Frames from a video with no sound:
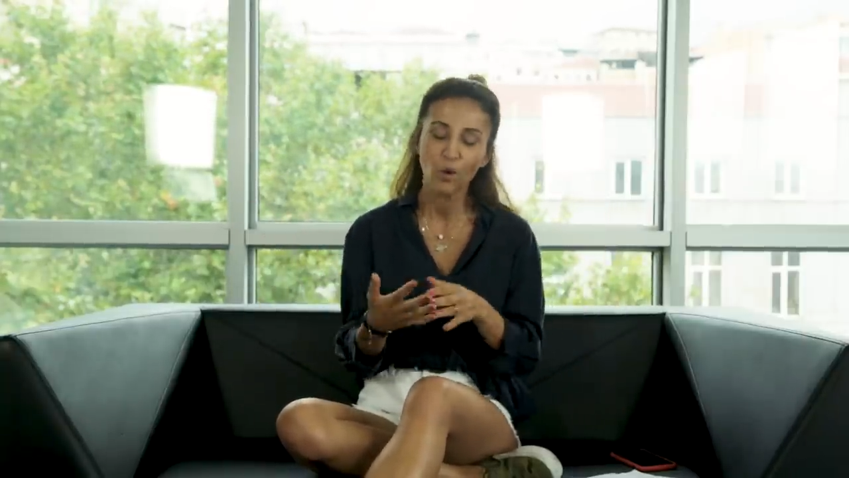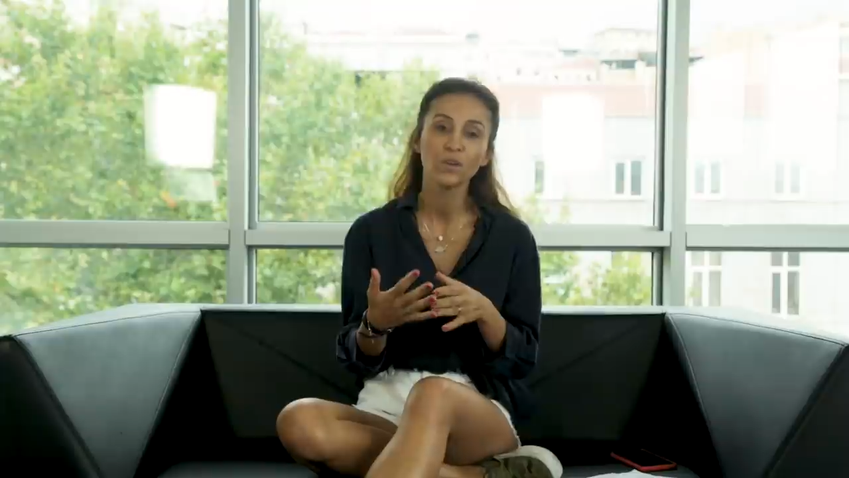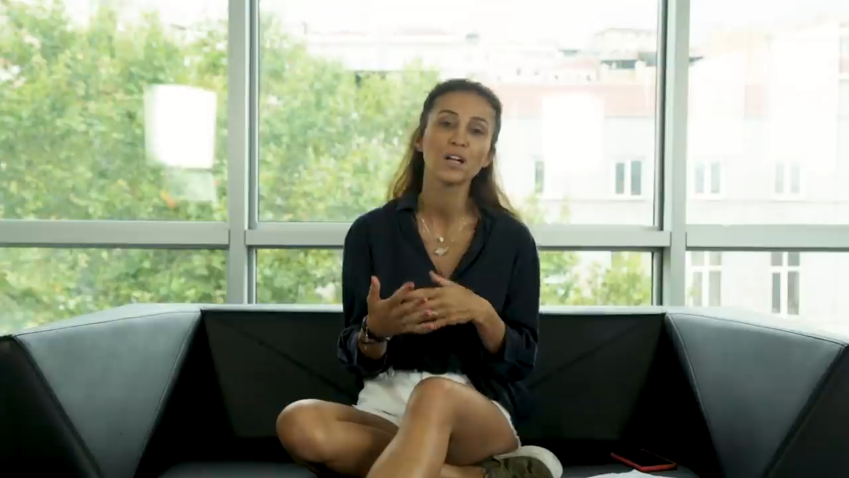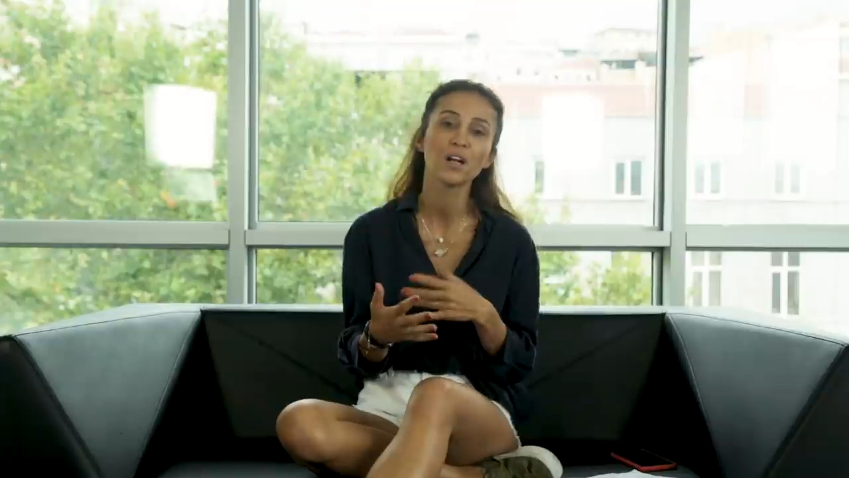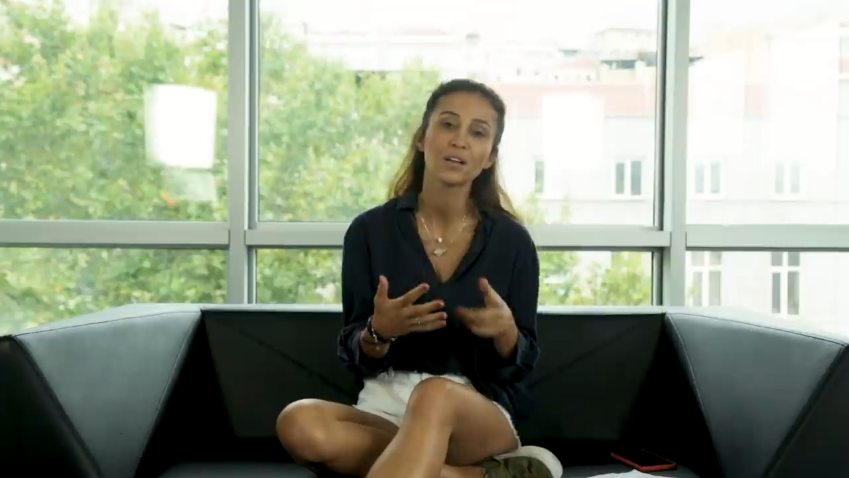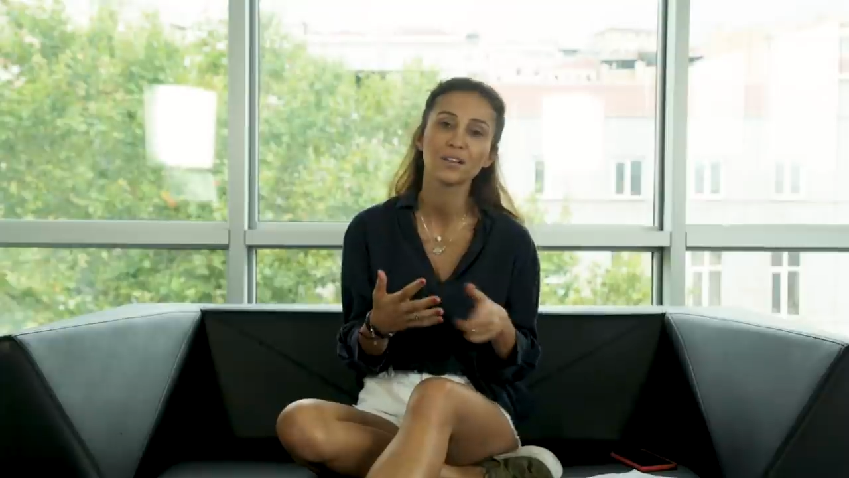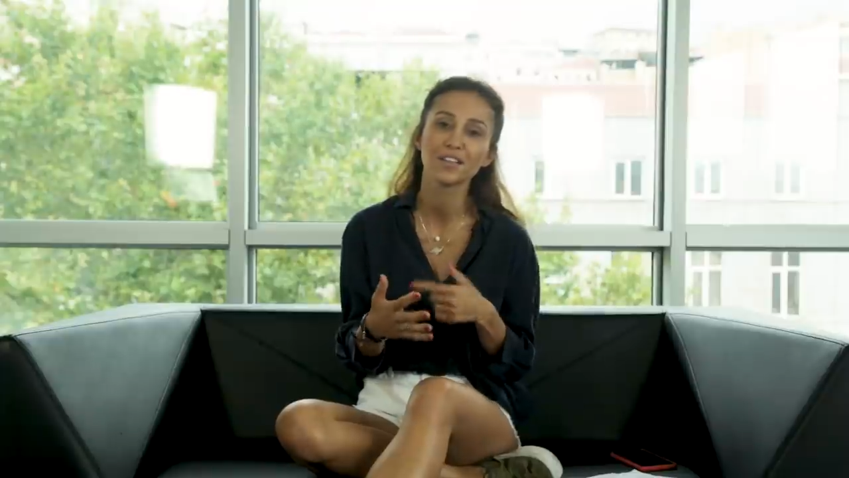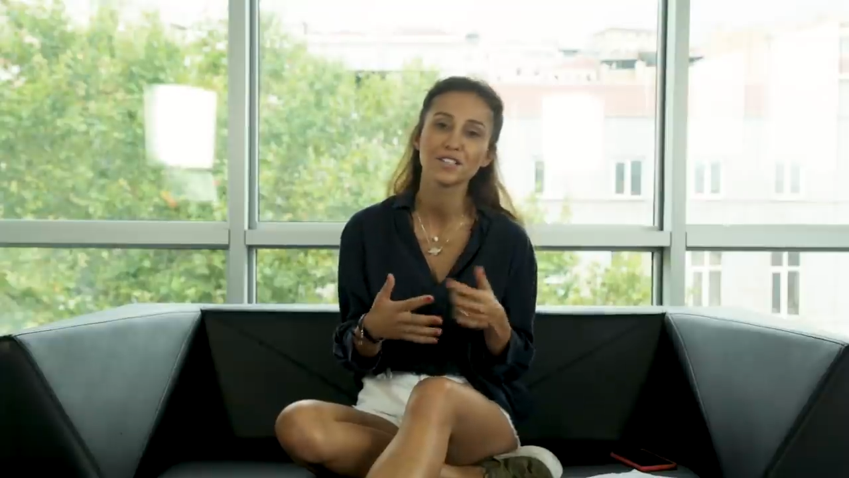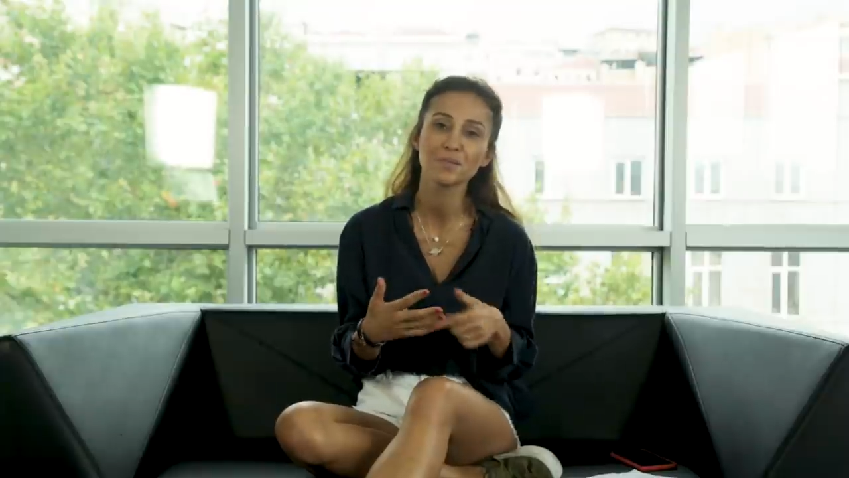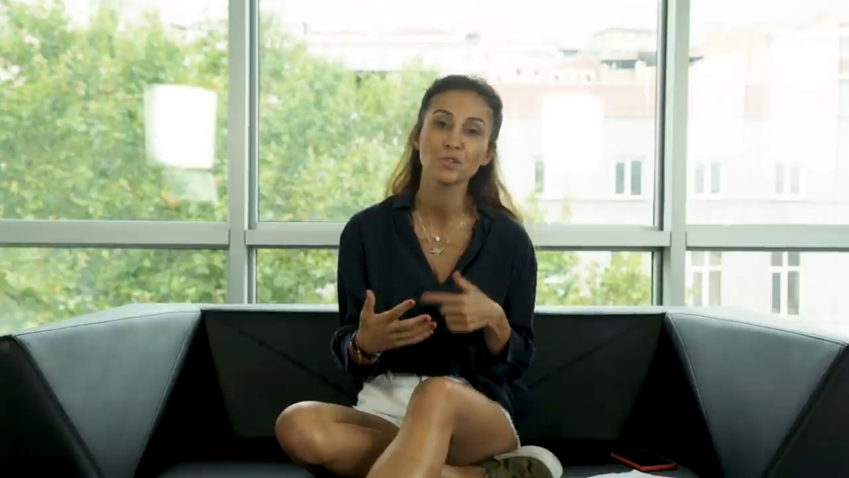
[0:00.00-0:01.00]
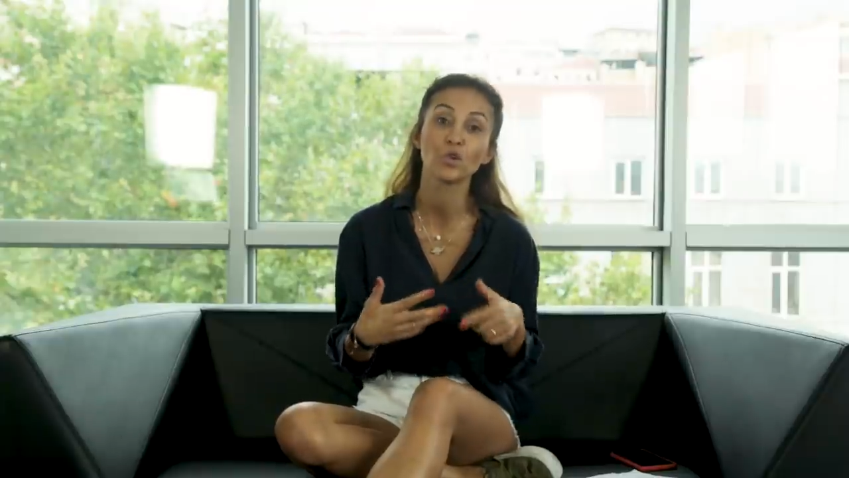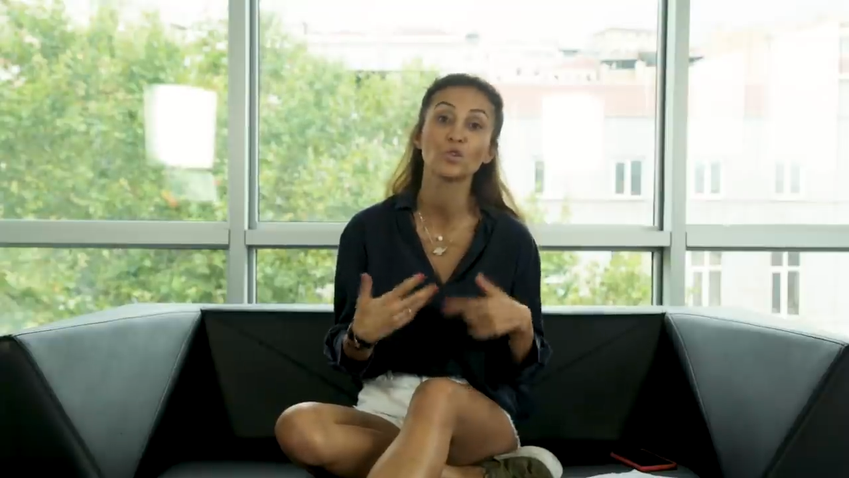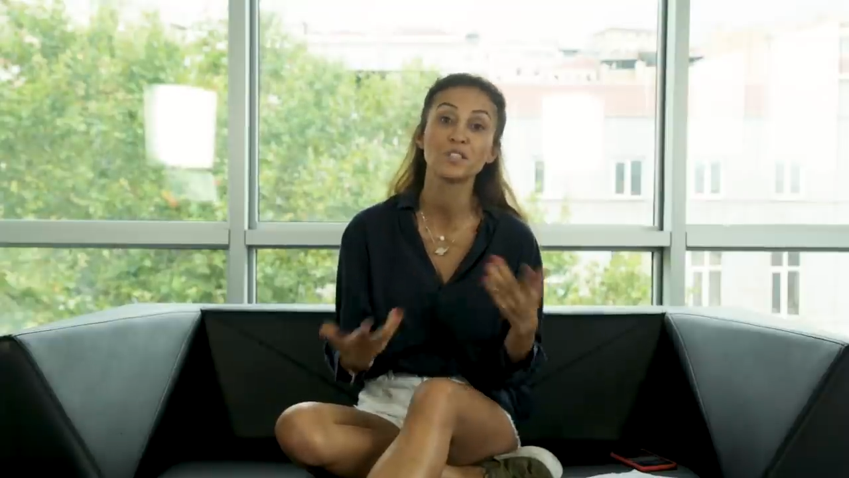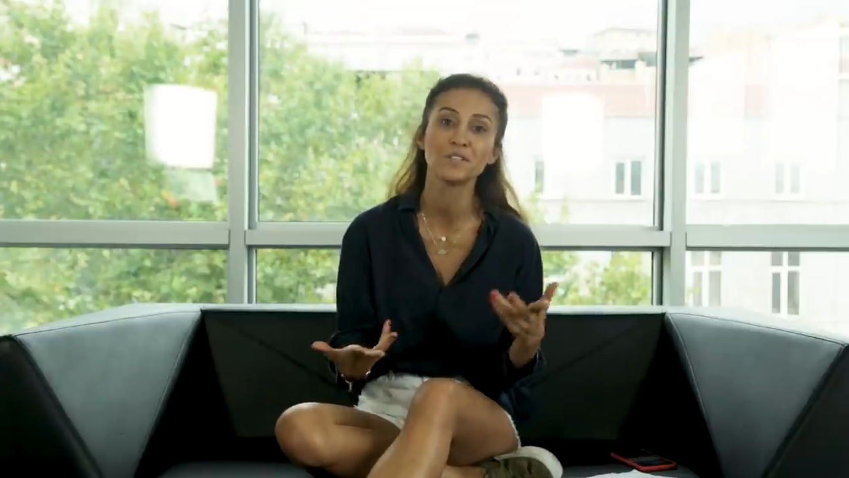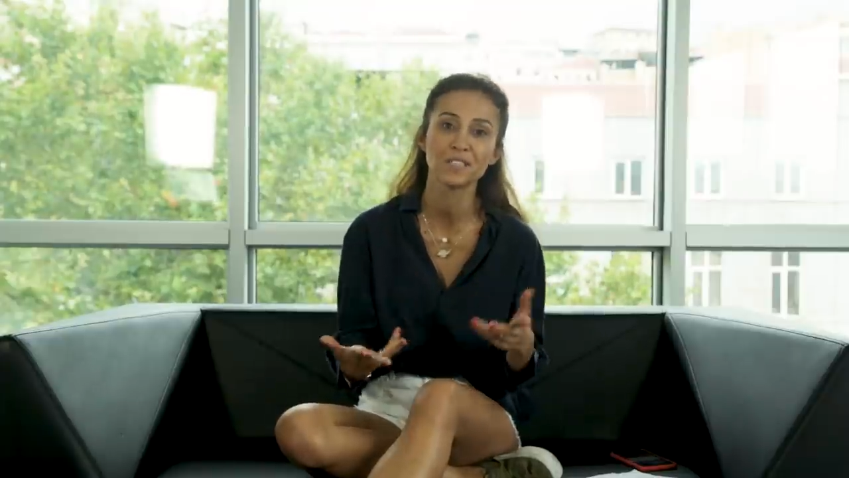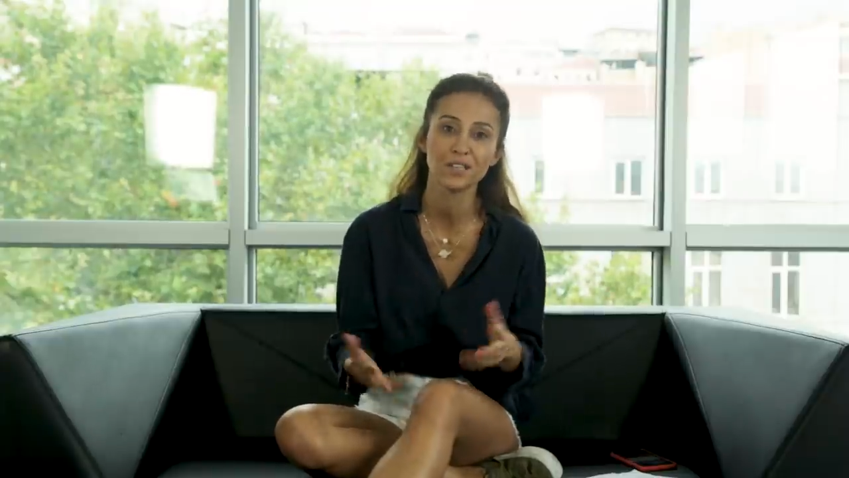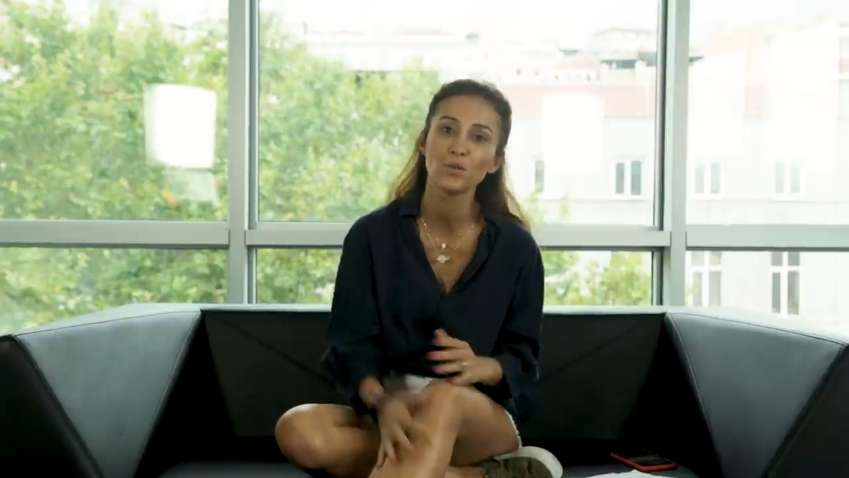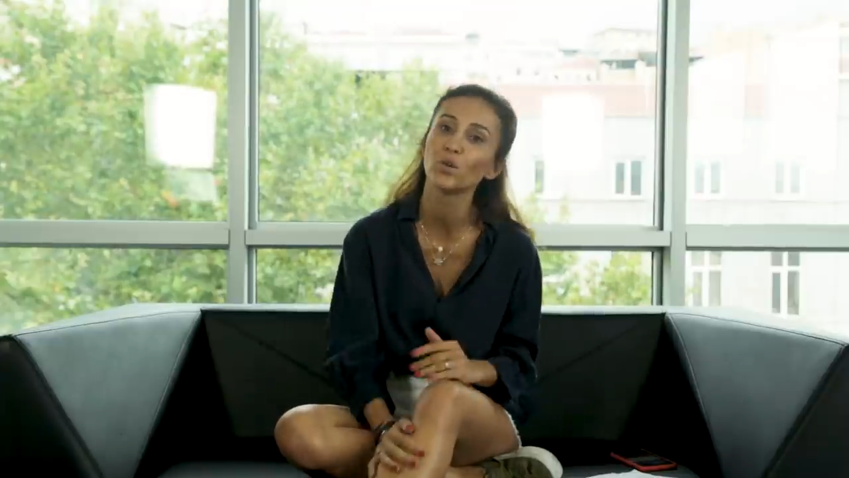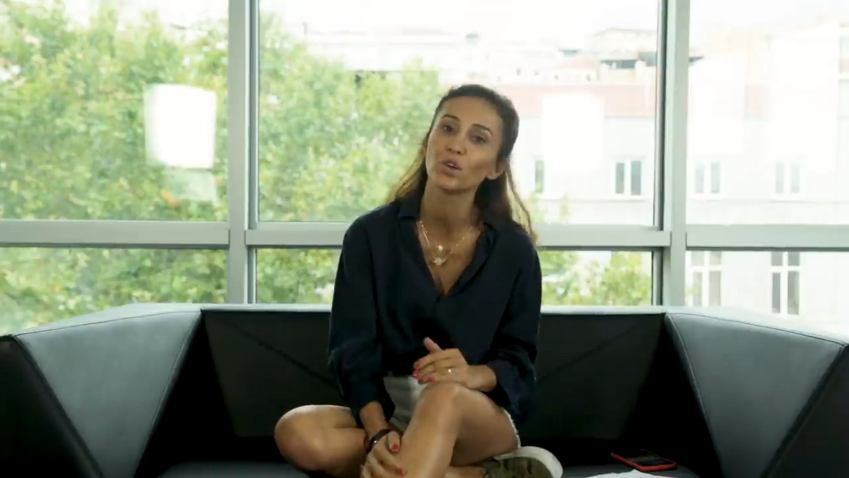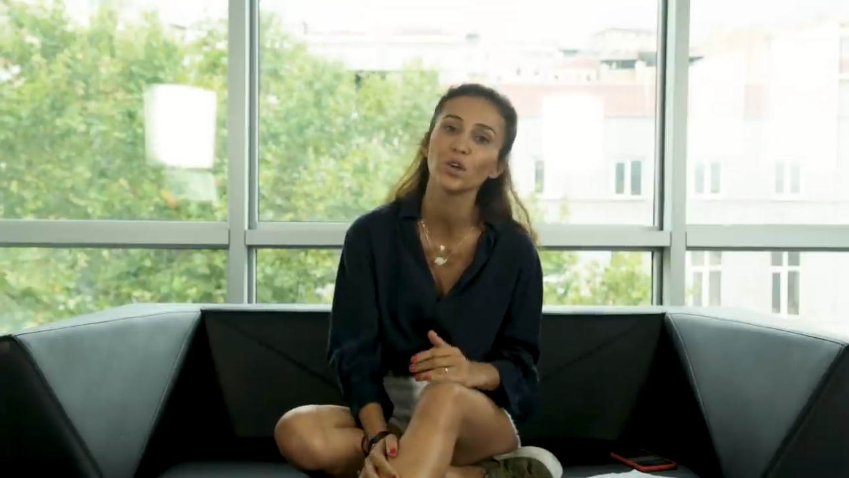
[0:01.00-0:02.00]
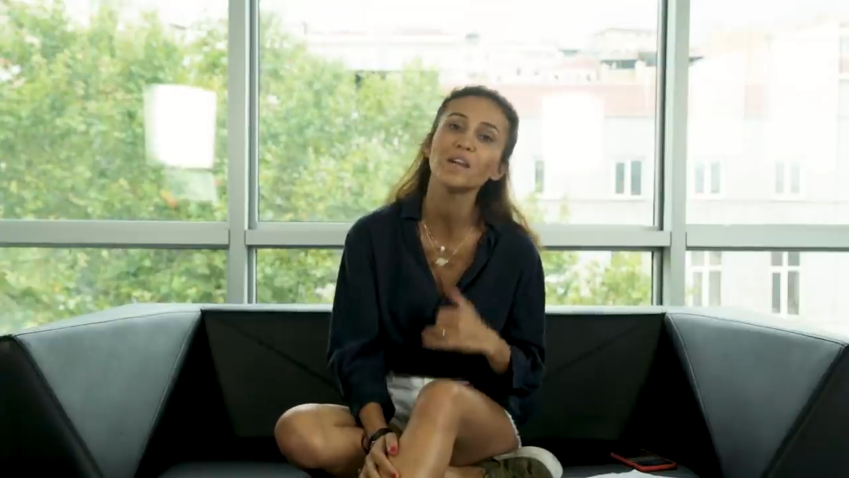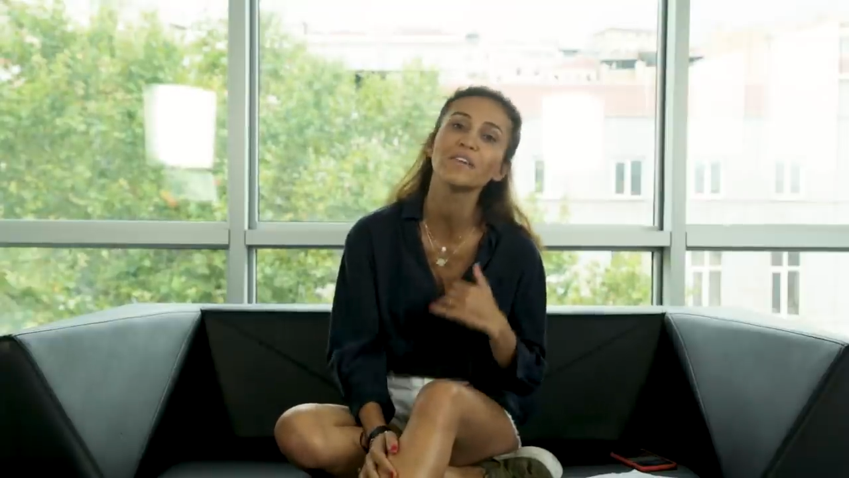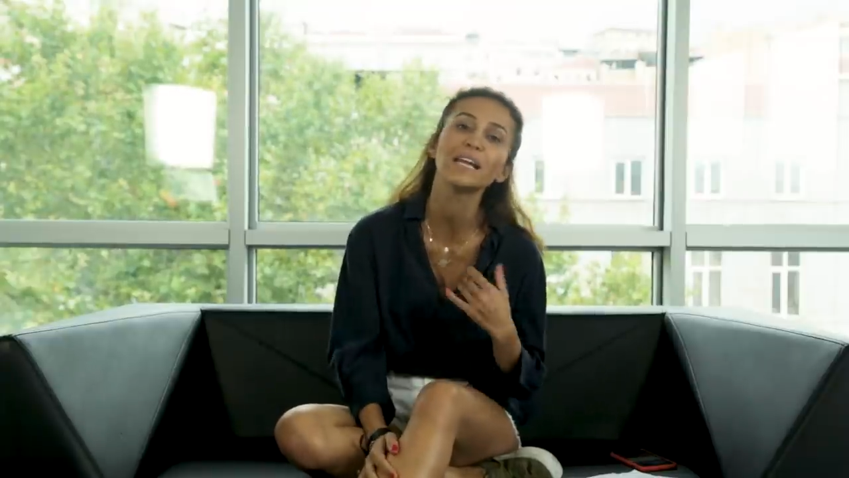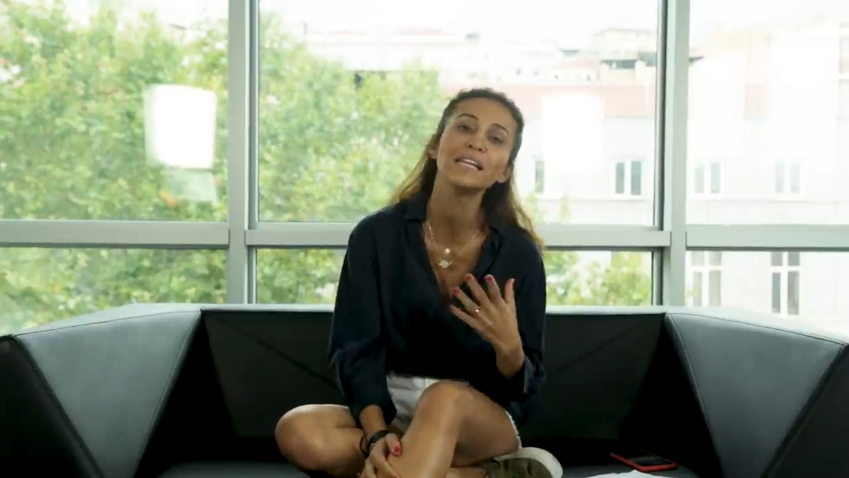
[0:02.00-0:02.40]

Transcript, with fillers: Onlar hakkında yazılmış kötü tweetleri okuyorlar ve